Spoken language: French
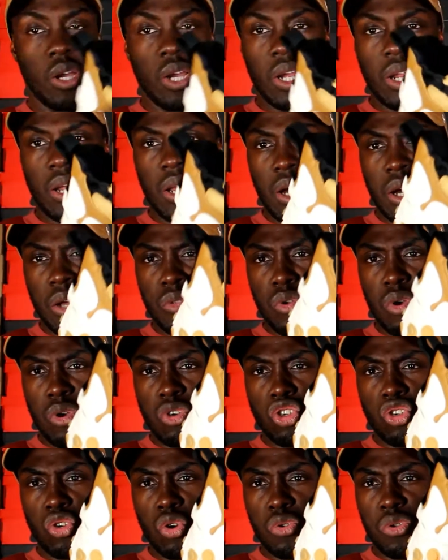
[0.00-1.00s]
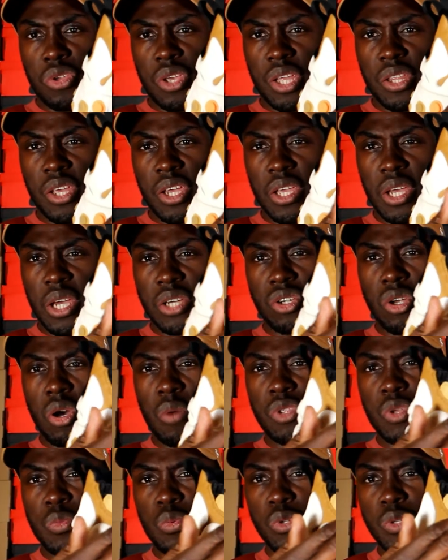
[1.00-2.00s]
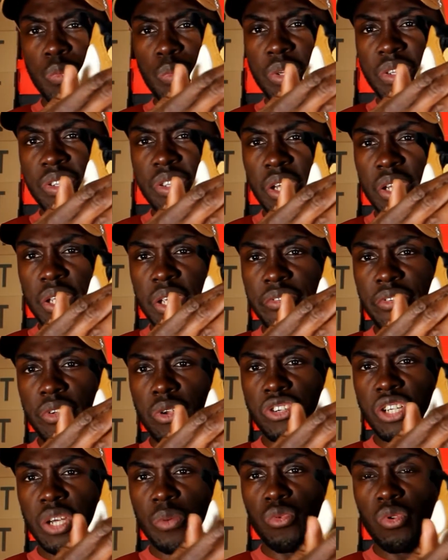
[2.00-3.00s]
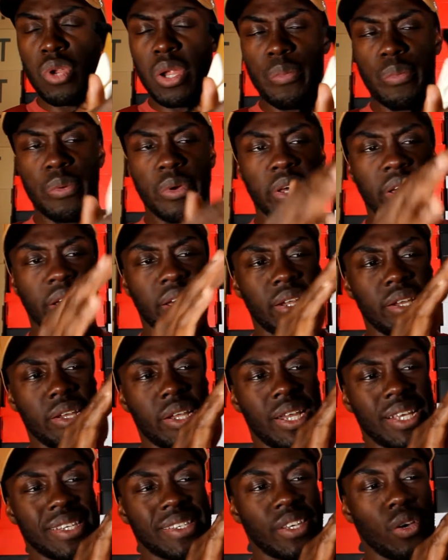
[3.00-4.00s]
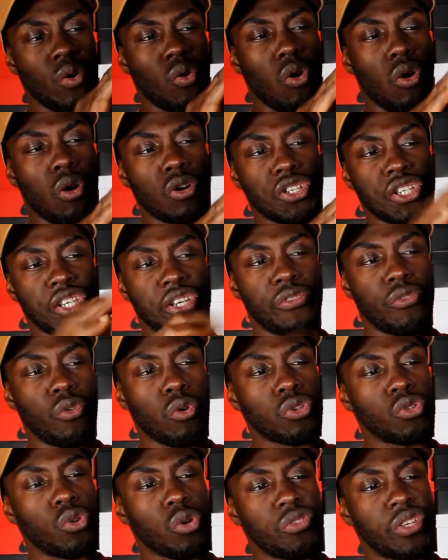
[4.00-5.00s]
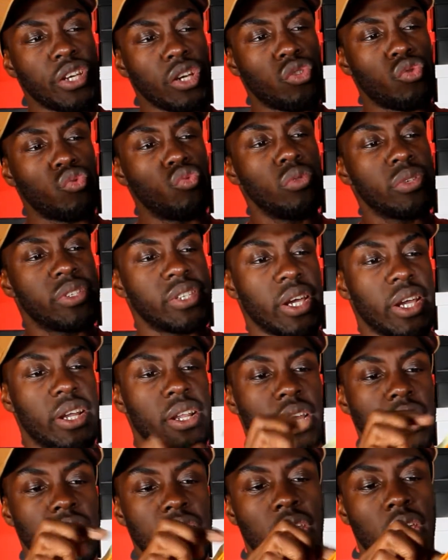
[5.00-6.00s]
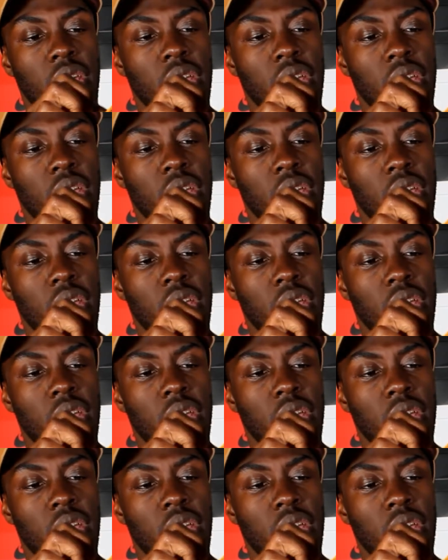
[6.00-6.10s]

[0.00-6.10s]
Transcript: Là, on a un genre de quadrillage un petit peu spécial qui fait le charme de la paire. Les lacets orange qu'il faut ressortir tout, ça claque.